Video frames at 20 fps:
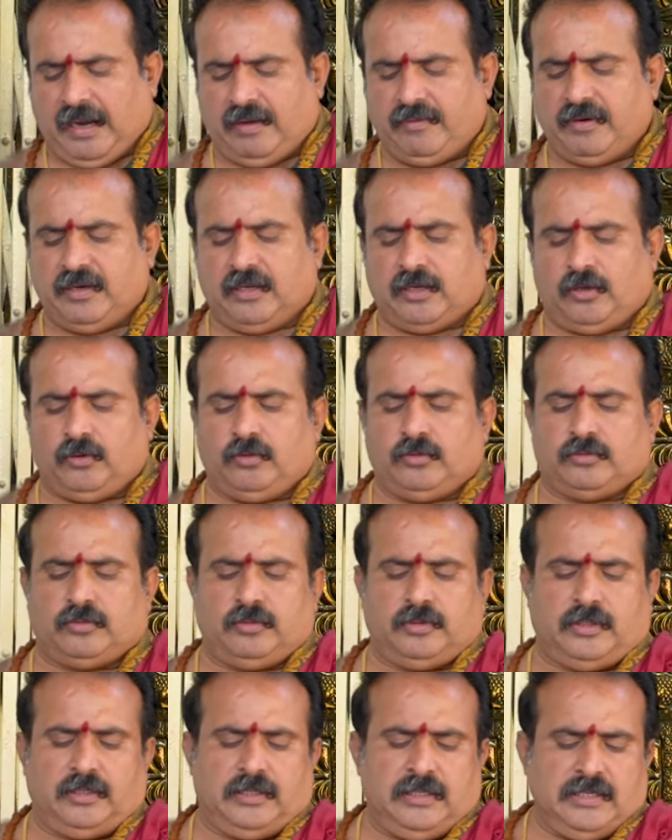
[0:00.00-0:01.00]
భావన
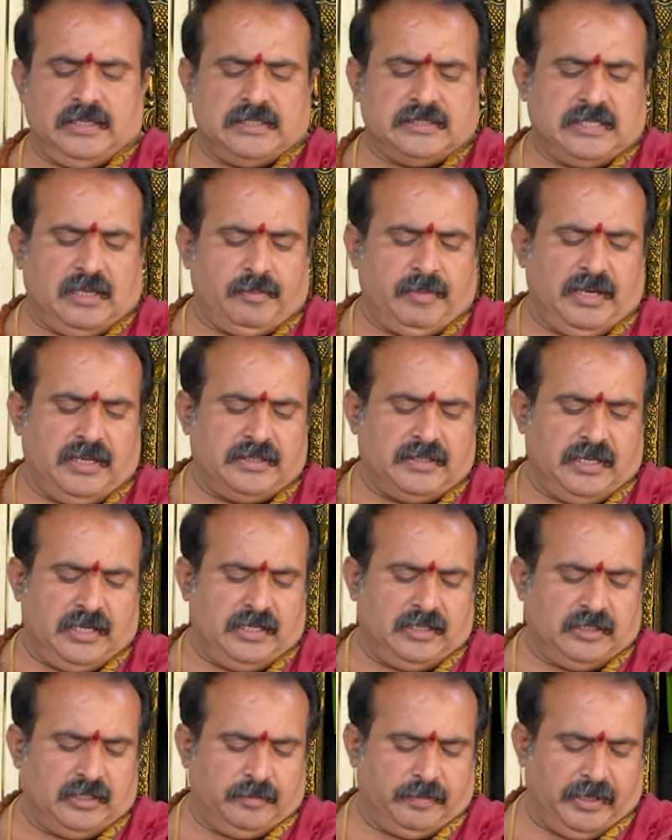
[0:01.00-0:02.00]
కలుగుతుంది
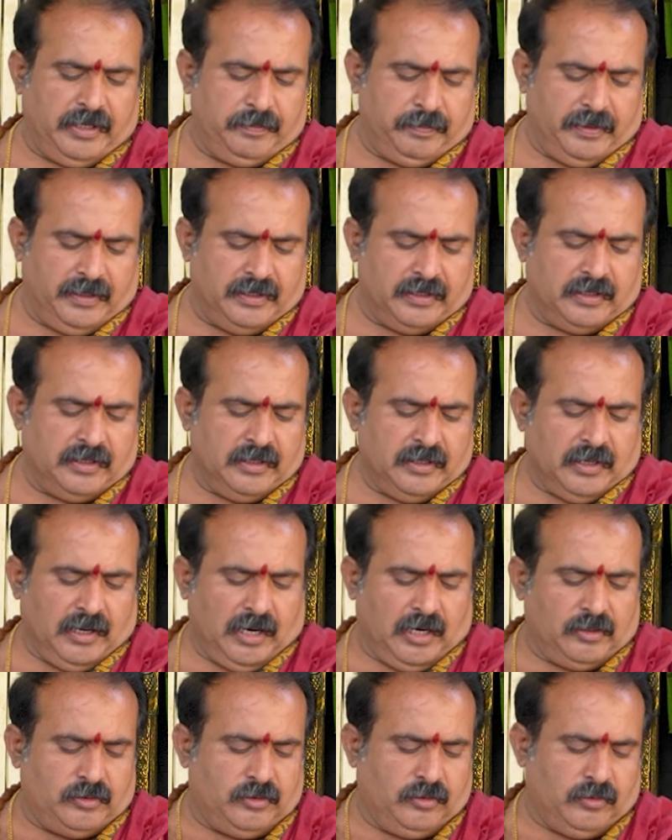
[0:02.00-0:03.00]
సమాజానికి భయపడి
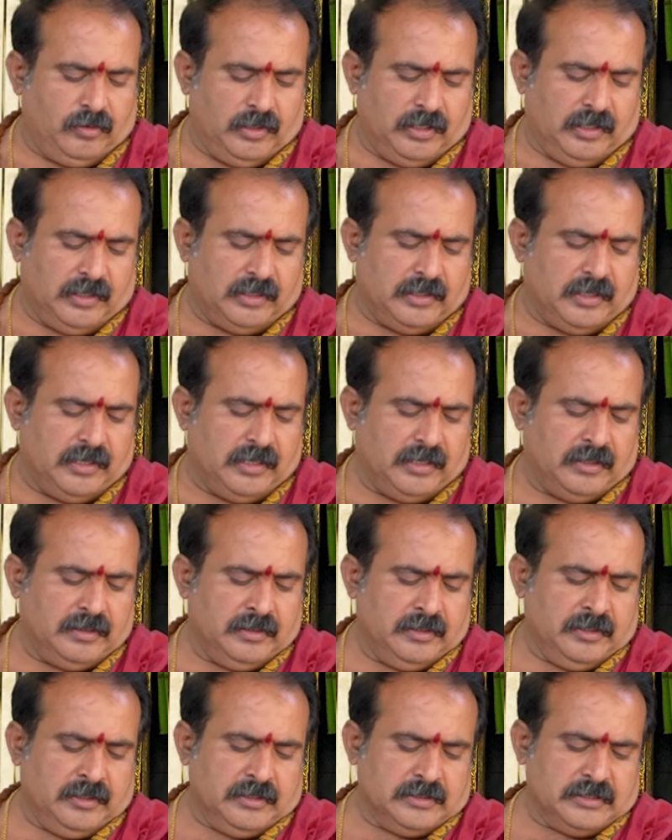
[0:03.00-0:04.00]
అడ్డుగోలలుగా
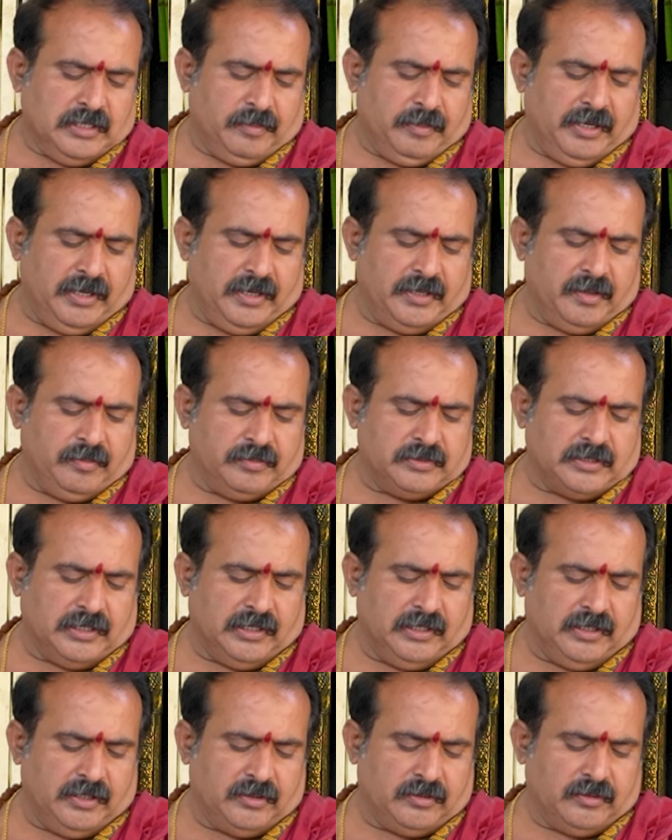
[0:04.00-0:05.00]
సమాయం
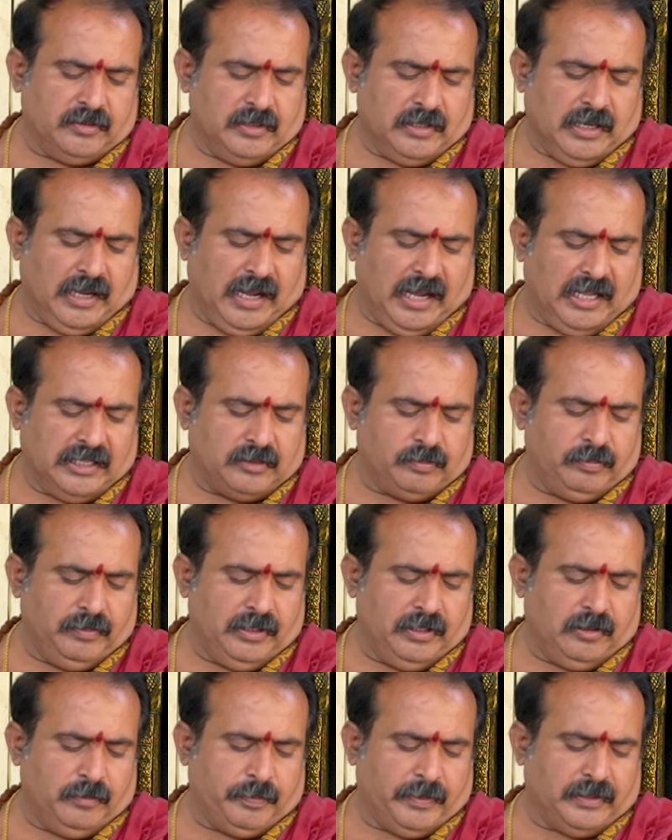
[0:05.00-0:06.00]
చేయలేదు
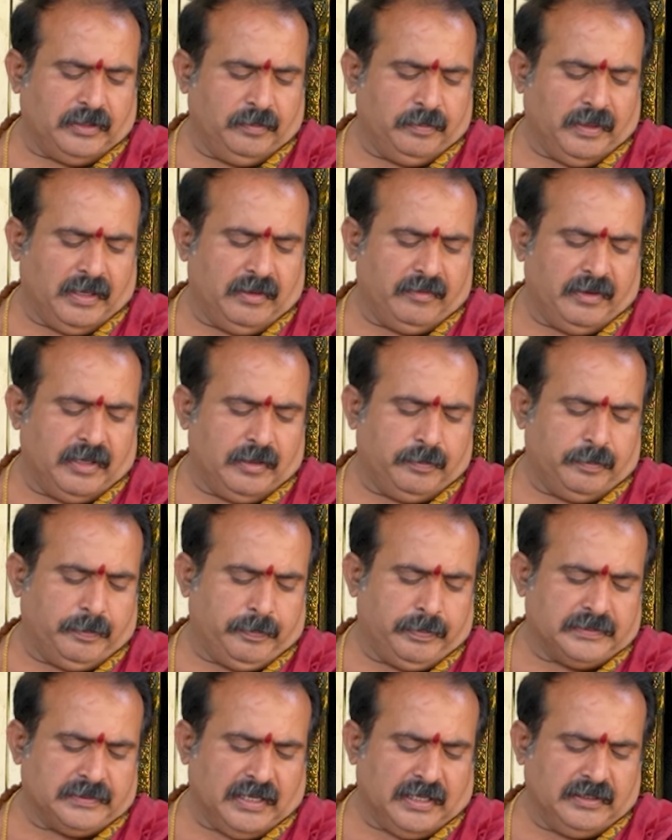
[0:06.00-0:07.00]
ఆత్మీయుల ప్రతిభావ
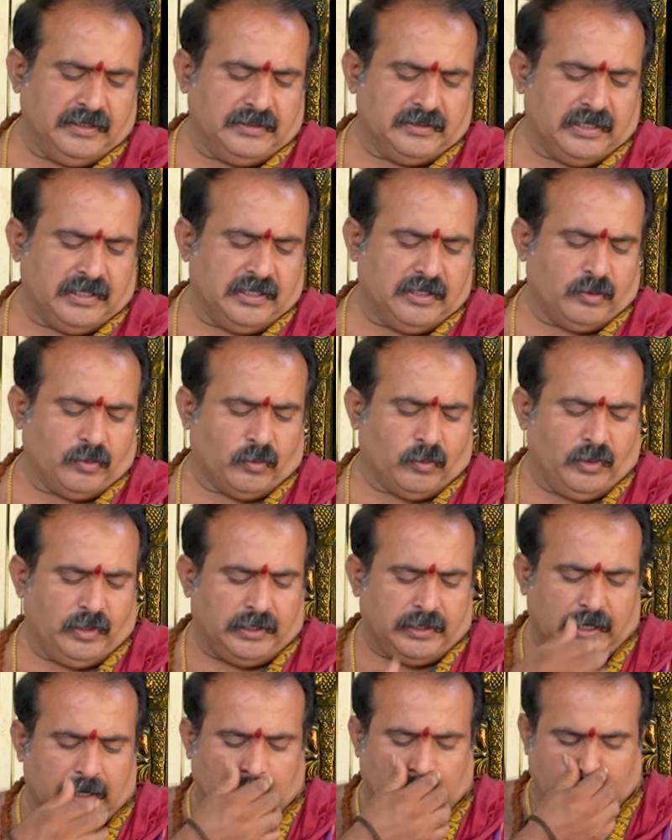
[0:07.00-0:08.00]
సాధించాలని
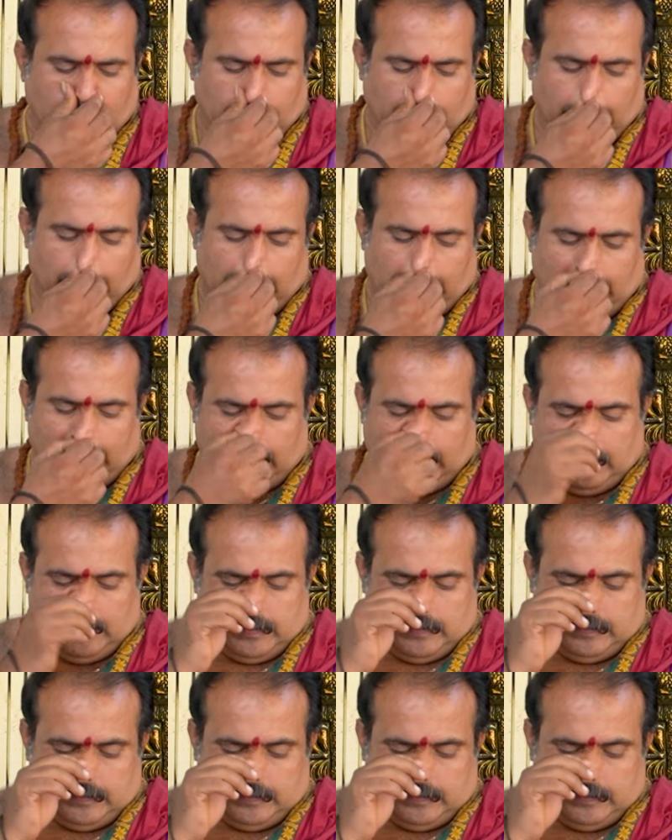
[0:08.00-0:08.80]
కోరిక ఉన్న